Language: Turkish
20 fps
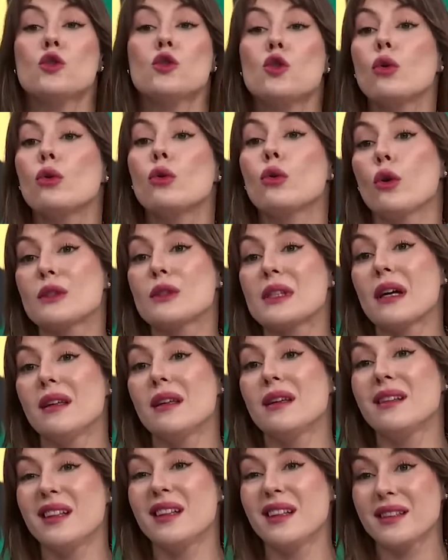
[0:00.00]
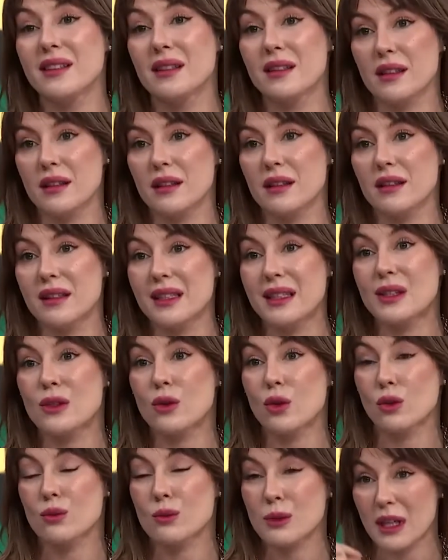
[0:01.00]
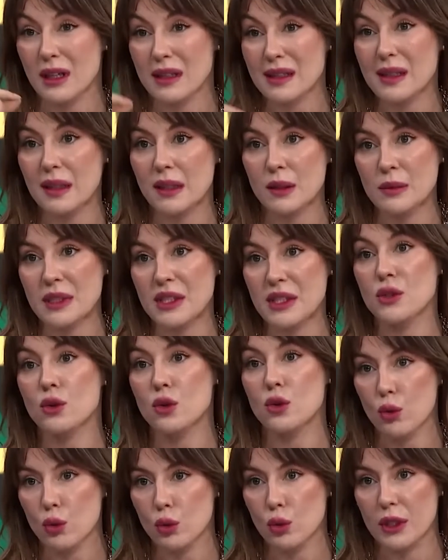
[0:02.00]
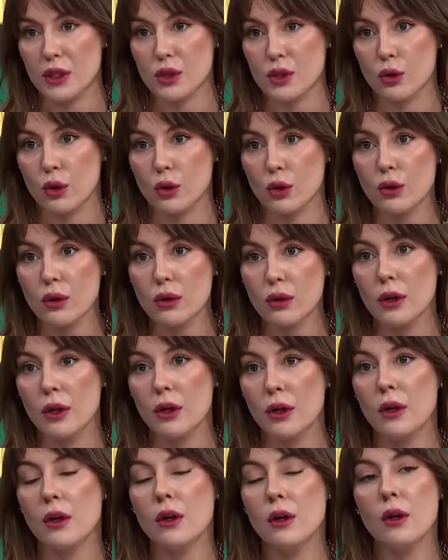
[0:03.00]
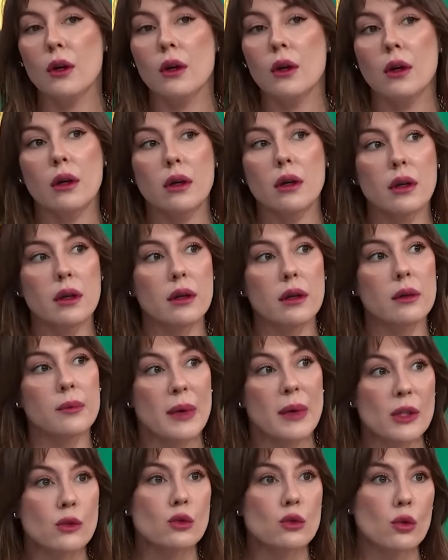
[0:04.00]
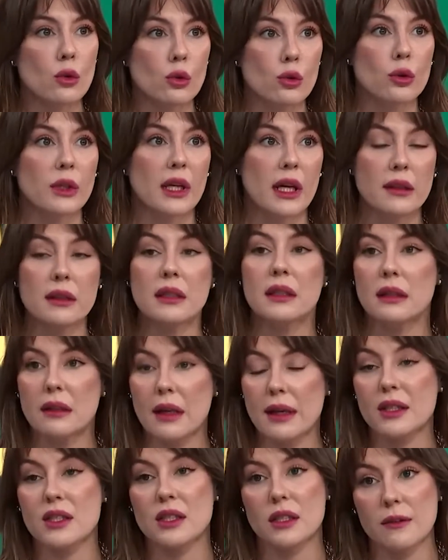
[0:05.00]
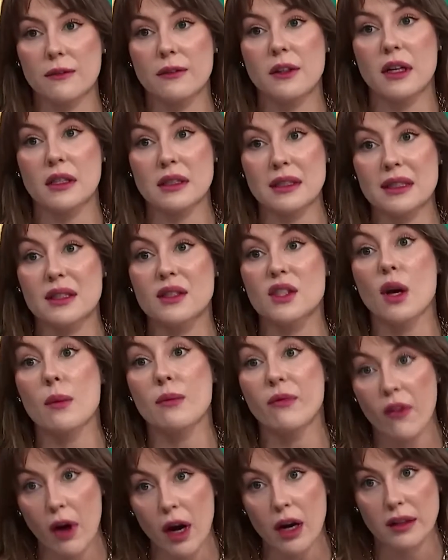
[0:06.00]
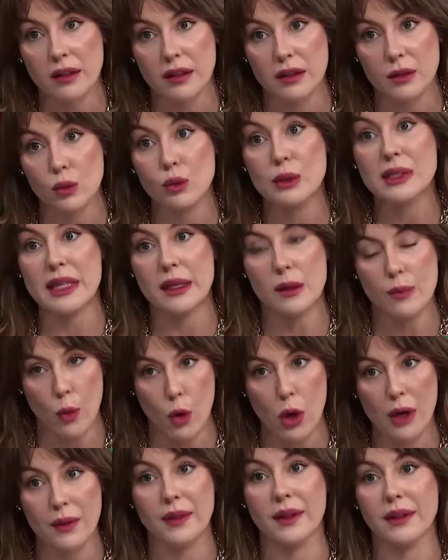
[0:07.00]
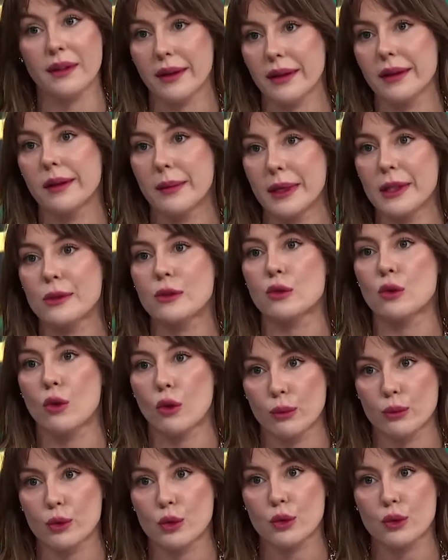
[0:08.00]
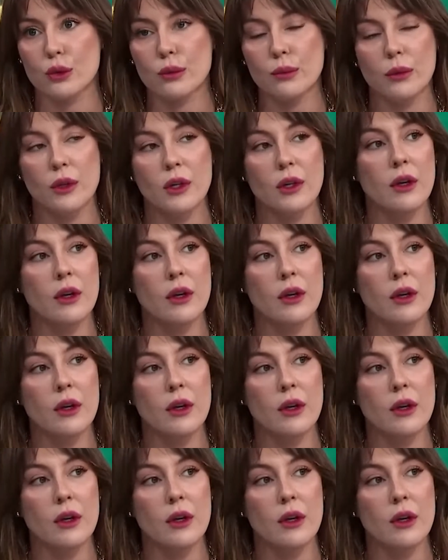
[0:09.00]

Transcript: Çok özellikle e, diksiyonumuz, aksanımız için çok uğraşıyordu. hı E, mezun olurken iyi derecede Fransızcam vardı. Yüksek puanla hani mezun Sonra ne oldu?